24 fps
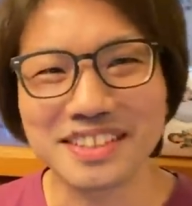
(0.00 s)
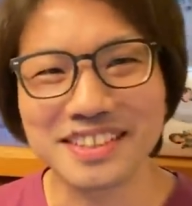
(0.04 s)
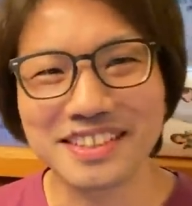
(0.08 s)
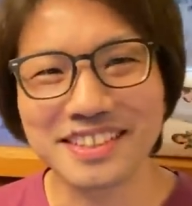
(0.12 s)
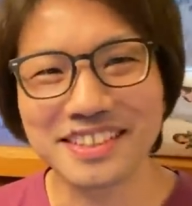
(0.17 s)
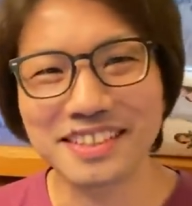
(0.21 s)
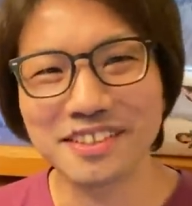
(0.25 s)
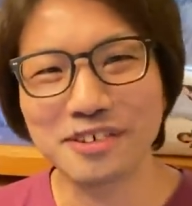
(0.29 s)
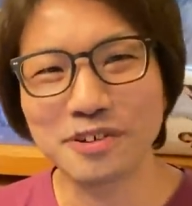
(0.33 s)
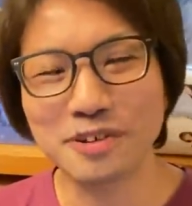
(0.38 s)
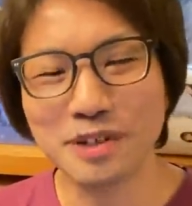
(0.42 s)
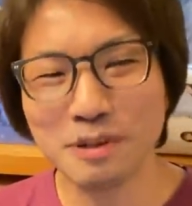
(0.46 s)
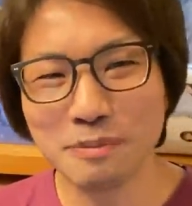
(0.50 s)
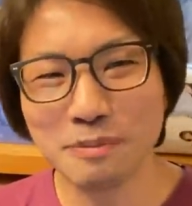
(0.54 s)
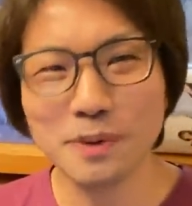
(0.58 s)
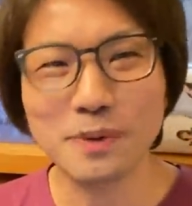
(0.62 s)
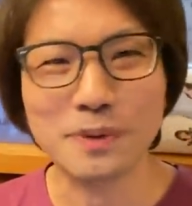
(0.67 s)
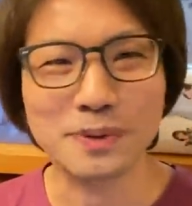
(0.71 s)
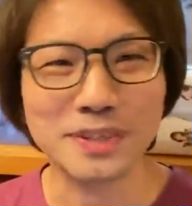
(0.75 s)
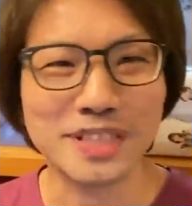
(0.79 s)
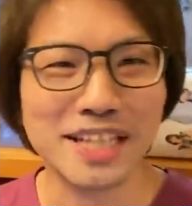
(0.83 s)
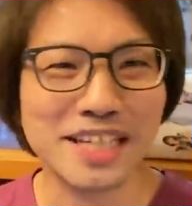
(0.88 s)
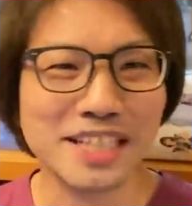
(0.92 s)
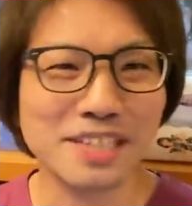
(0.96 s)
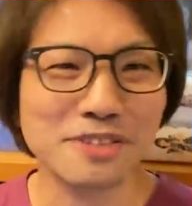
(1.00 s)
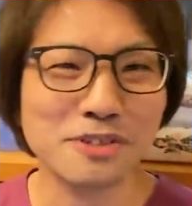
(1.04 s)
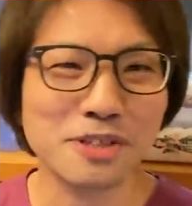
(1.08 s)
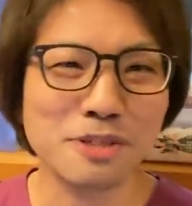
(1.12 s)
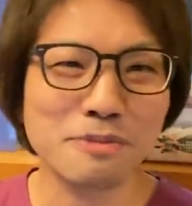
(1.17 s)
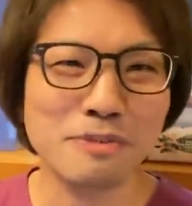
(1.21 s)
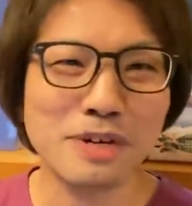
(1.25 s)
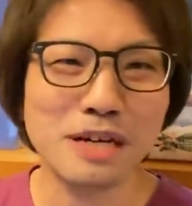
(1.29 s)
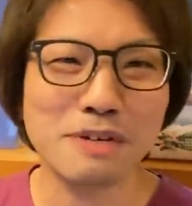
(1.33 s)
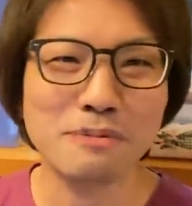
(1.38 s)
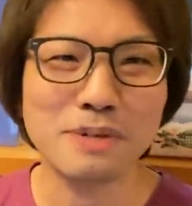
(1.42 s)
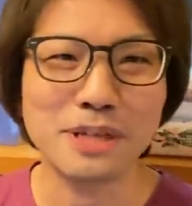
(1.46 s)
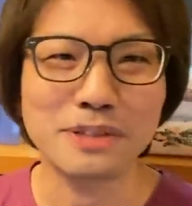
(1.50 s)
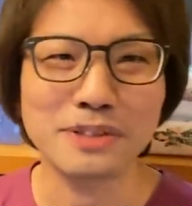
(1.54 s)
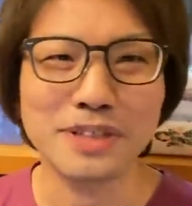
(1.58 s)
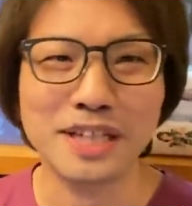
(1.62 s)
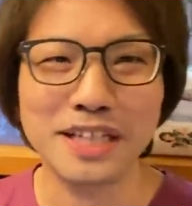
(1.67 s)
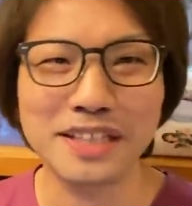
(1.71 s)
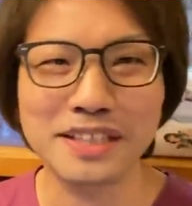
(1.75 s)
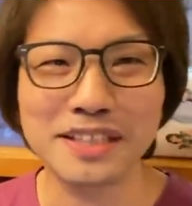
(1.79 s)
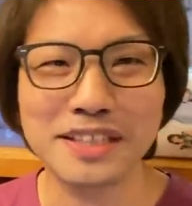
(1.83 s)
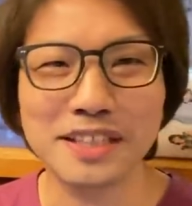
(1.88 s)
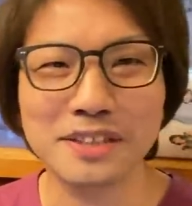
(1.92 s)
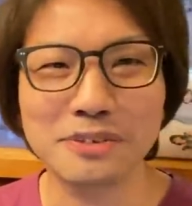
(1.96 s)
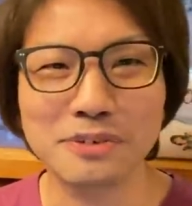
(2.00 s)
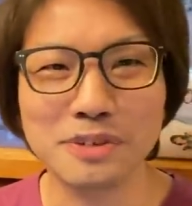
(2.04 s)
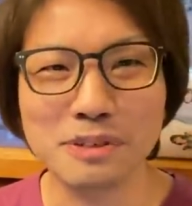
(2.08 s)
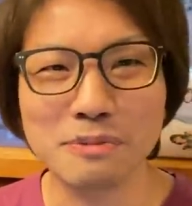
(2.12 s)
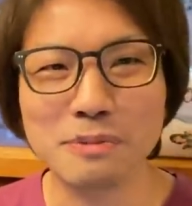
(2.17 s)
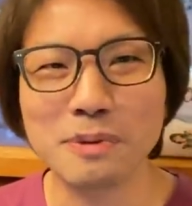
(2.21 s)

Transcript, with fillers: うん、でこれはもう最近のリバイバルがあったので、